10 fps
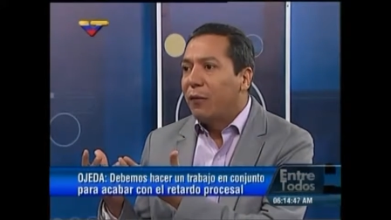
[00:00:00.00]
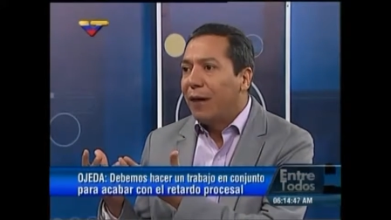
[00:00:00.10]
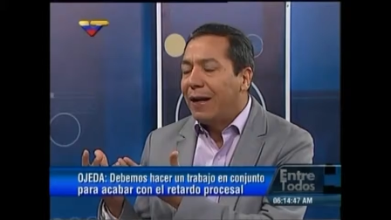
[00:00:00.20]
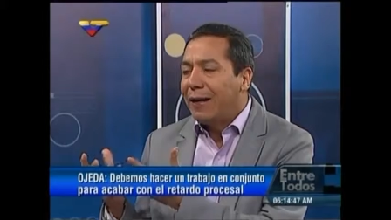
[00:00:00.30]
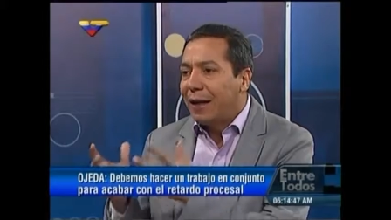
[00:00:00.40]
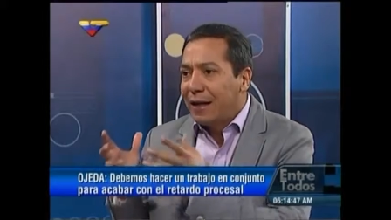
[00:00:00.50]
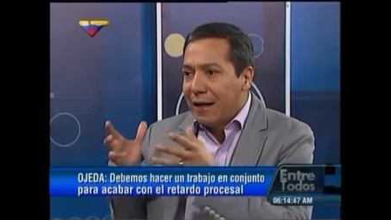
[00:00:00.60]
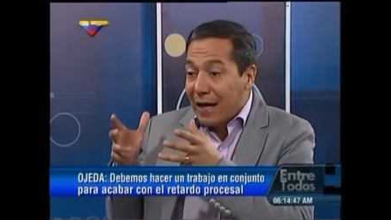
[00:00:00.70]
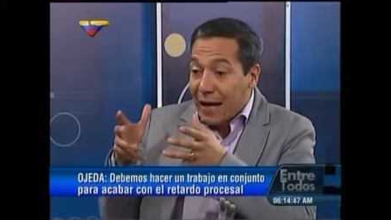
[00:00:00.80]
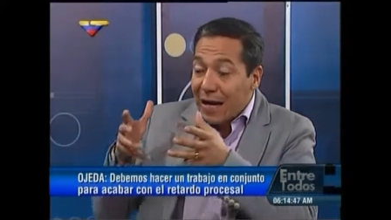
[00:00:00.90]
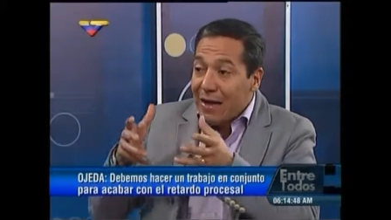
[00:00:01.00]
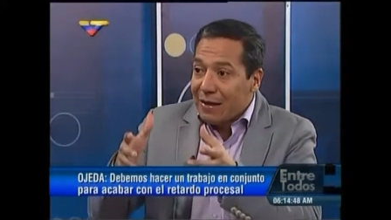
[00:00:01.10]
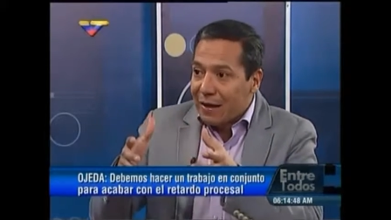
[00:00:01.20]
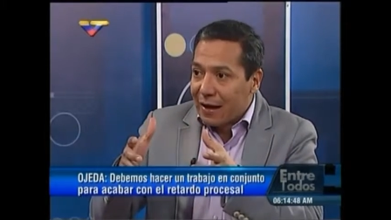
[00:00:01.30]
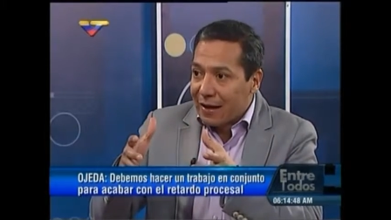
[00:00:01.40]
falta
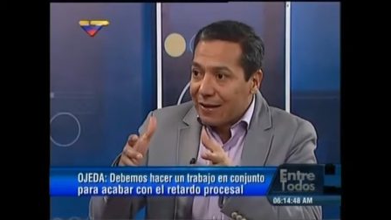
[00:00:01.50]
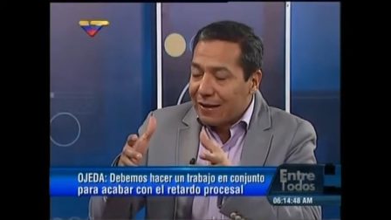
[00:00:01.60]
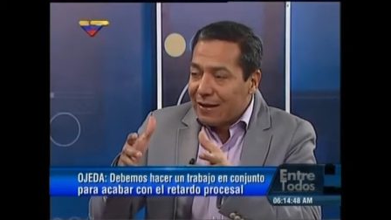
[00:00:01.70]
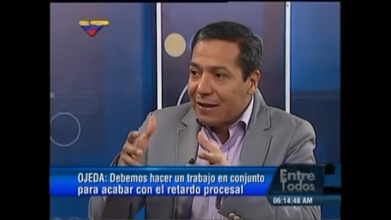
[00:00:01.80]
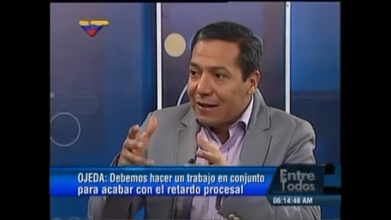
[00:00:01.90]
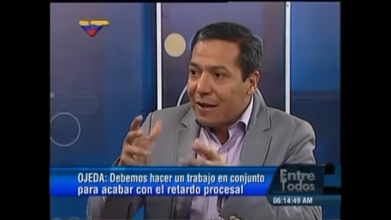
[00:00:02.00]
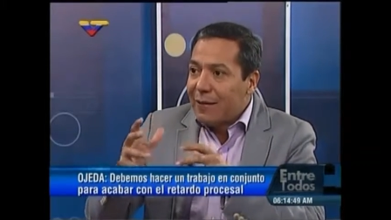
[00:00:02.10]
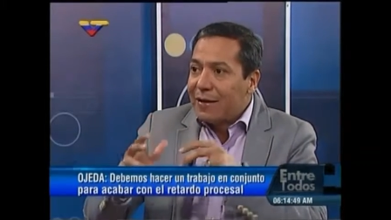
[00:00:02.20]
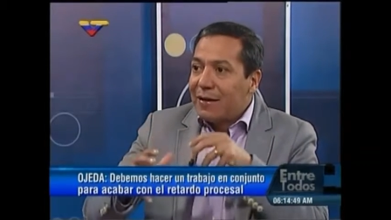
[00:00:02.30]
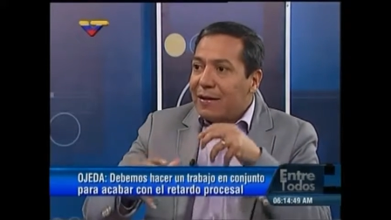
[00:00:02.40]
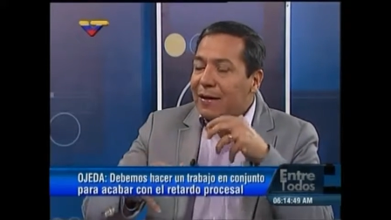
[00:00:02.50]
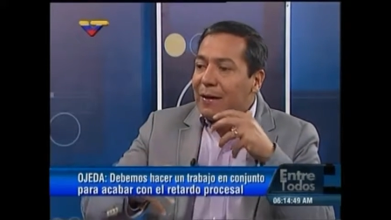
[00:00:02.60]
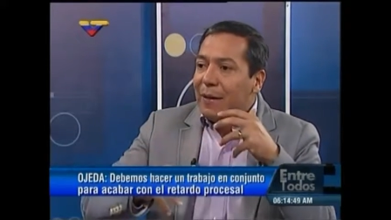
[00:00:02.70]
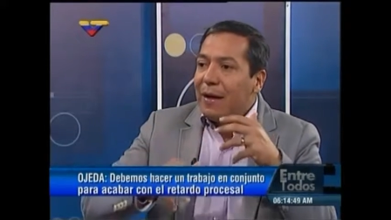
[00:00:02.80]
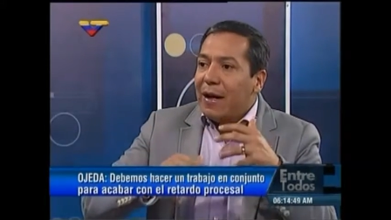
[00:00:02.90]
entra en ese sistema, ese
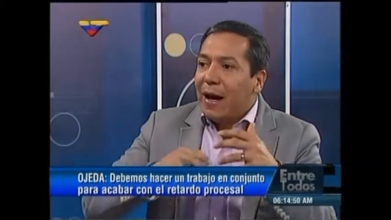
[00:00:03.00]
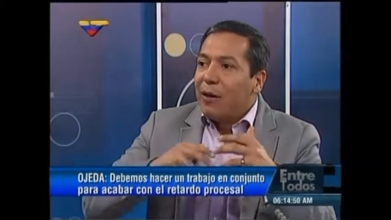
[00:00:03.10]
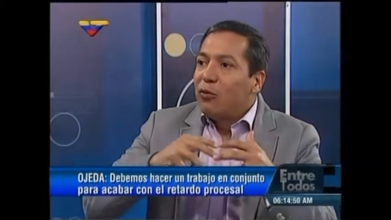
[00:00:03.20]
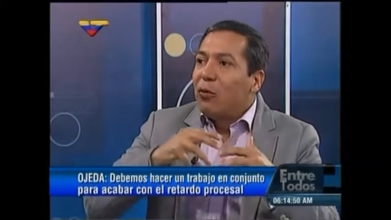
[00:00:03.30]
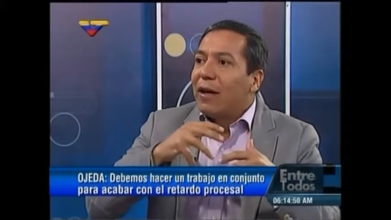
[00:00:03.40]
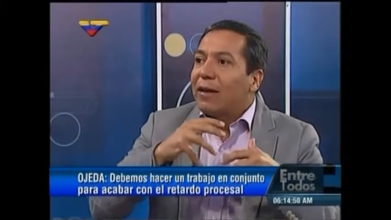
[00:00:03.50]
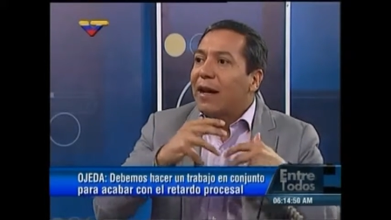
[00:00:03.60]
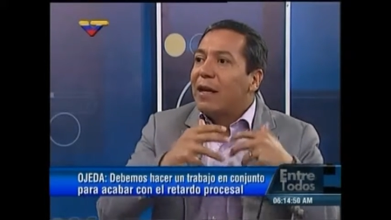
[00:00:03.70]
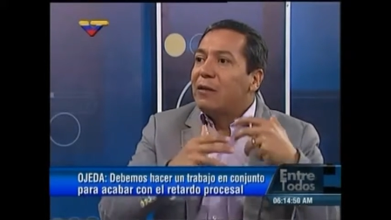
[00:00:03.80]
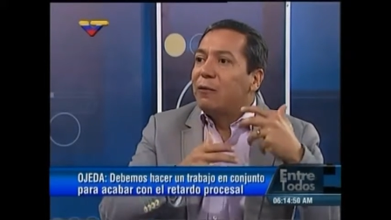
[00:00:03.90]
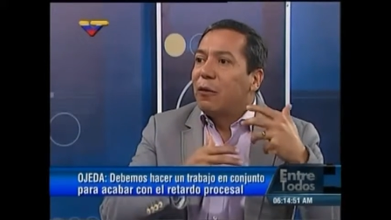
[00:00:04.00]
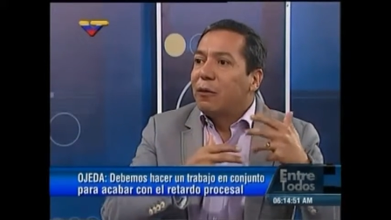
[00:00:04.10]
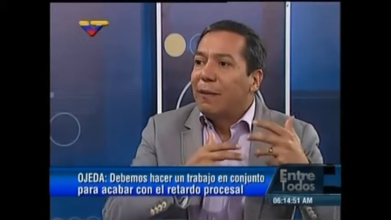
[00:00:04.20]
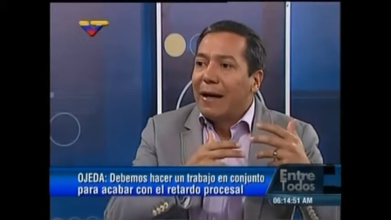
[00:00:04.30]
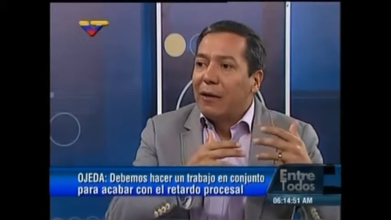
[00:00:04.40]
sistema ayuda a
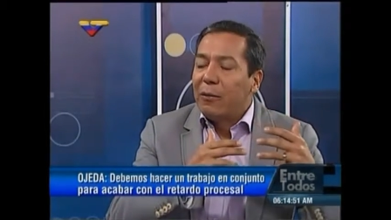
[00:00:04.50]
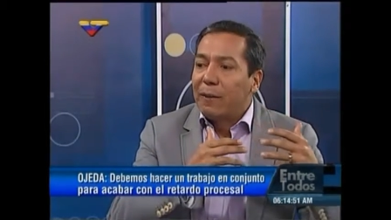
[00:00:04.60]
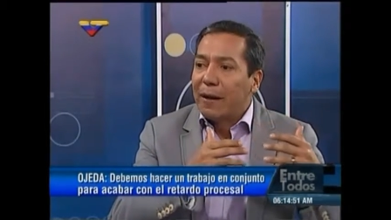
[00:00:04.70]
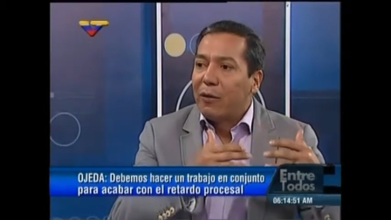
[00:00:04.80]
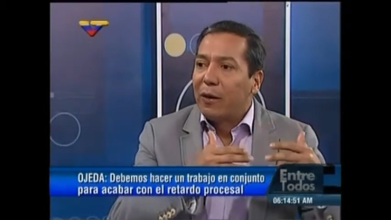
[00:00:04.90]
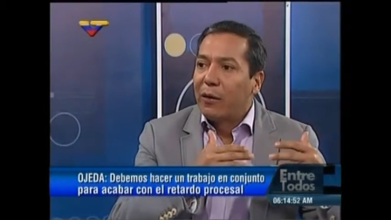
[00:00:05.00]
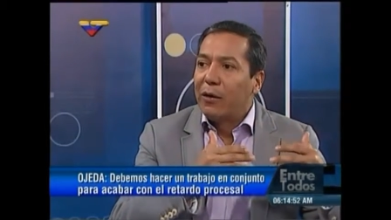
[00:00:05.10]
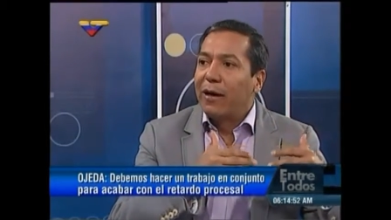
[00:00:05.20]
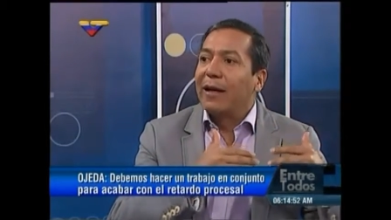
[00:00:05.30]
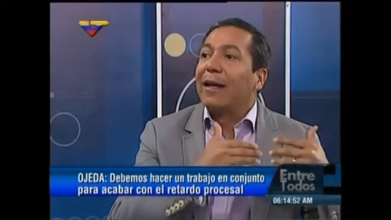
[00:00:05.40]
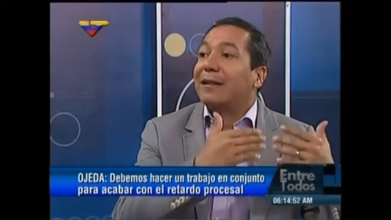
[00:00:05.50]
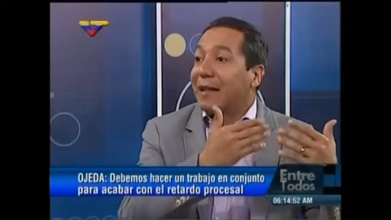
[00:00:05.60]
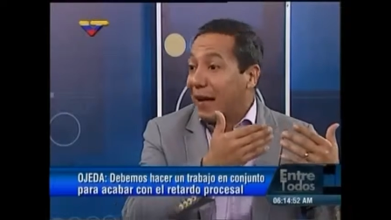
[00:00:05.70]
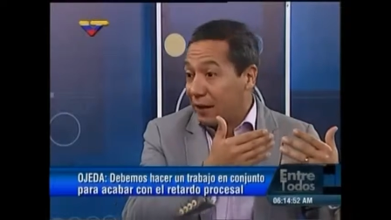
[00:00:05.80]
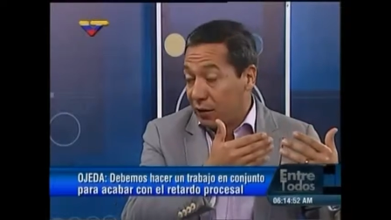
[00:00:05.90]
transformarlo para luego
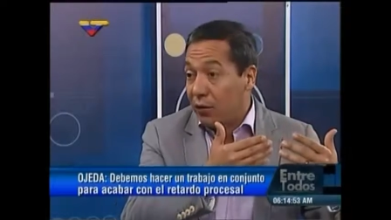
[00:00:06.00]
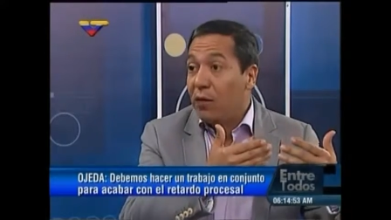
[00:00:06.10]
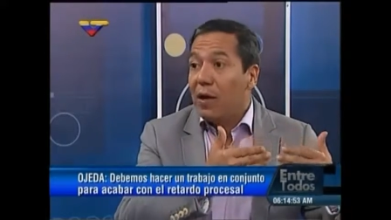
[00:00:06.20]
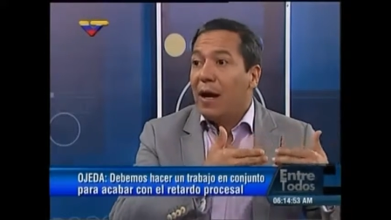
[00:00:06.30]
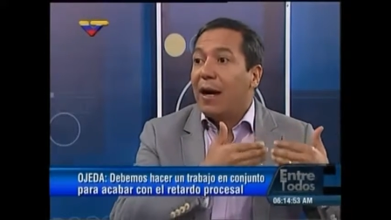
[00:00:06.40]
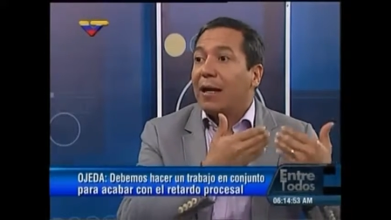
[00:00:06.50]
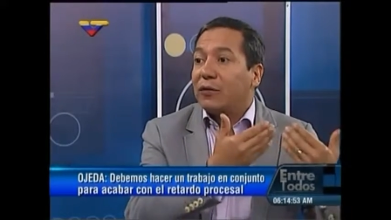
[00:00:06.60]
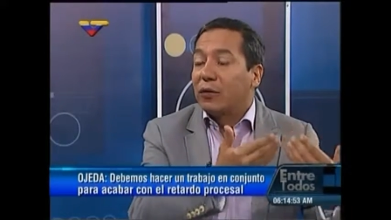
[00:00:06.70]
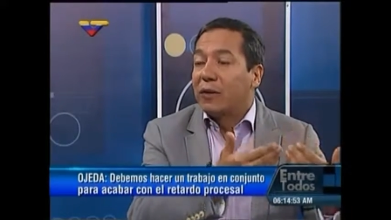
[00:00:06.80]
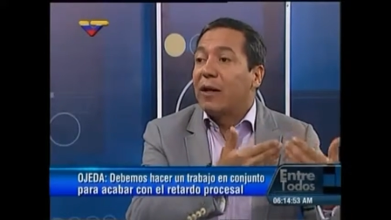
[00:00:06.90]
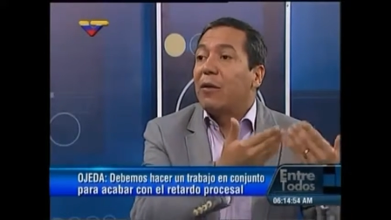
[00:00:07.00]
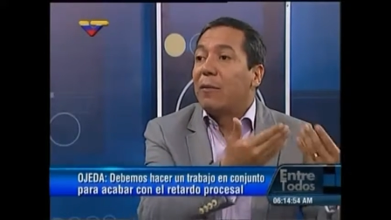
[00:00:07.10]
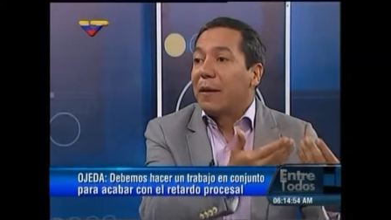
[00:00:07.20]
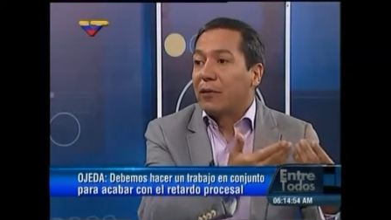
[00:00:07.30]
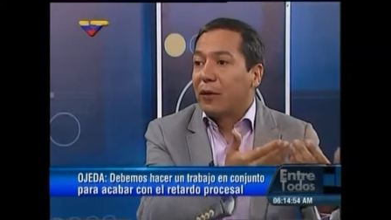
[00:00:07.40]
regresarlo a la sociedad
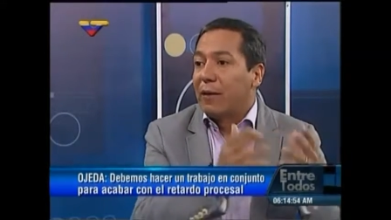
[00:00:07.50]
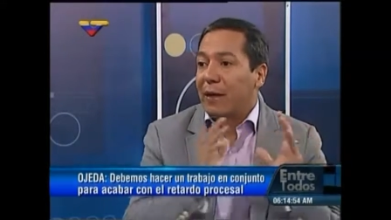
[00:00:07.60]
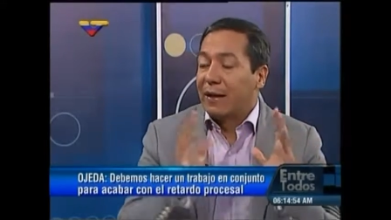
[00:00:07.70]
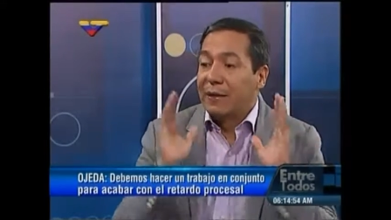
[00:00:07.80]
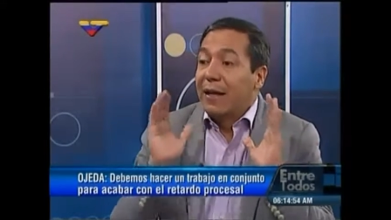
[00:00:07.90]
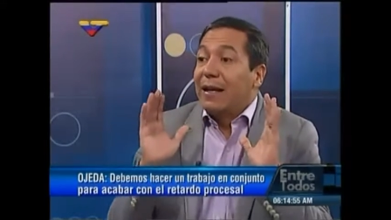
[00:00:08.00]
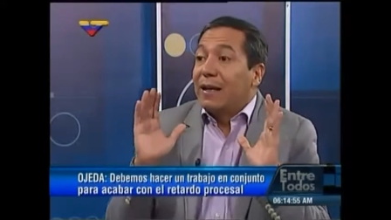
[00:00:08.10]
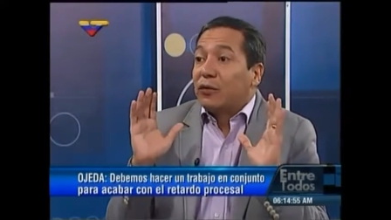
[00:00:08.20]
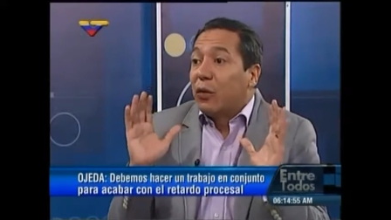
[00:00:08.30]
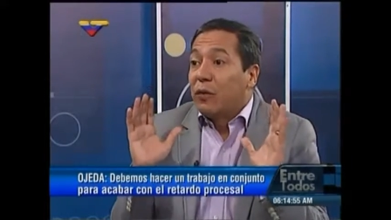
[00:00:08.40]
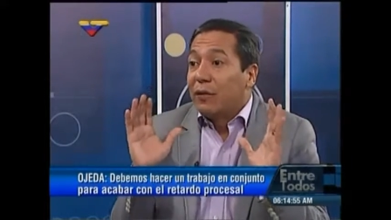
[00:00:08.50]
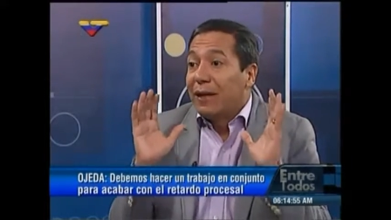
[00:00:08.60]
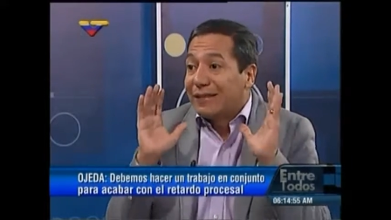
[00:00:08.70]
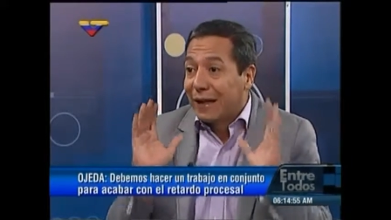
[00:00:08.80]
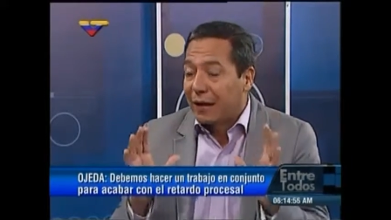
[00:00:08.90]
como persona de bien. Esa es la razón
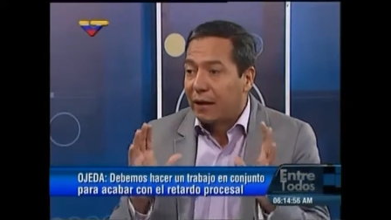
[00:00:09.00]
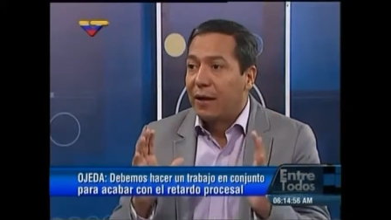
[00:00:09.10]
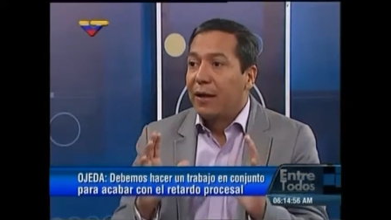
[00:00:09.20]
de ser.